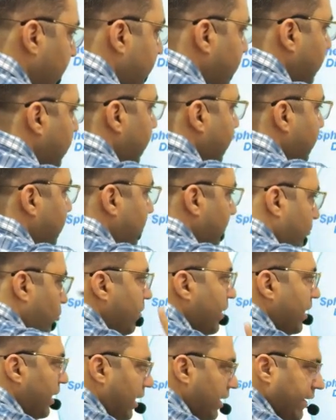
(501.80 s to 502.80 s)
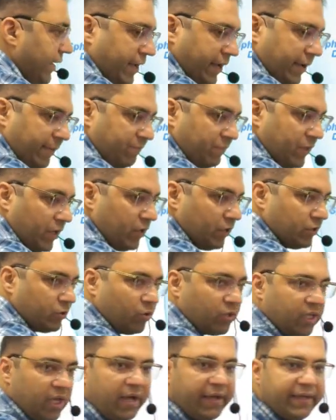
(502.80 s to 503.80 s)
डीएस सबको मिला लेंगे तो
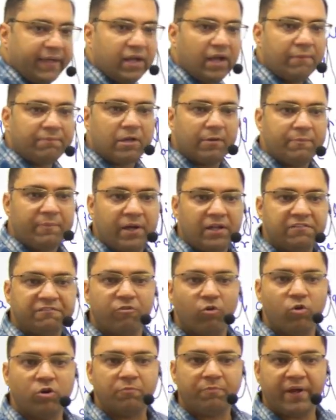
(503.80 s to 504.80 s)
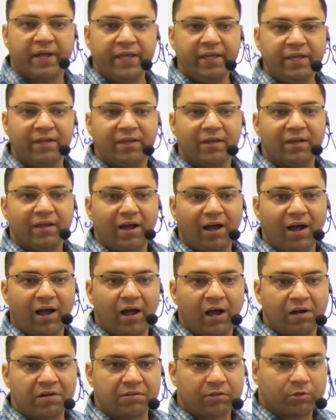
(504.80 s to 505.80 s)
क्या आएगा आपके पास फोर पाए
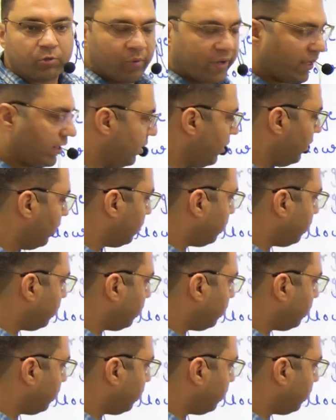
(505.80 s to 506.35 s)
आर स्क्वायर तो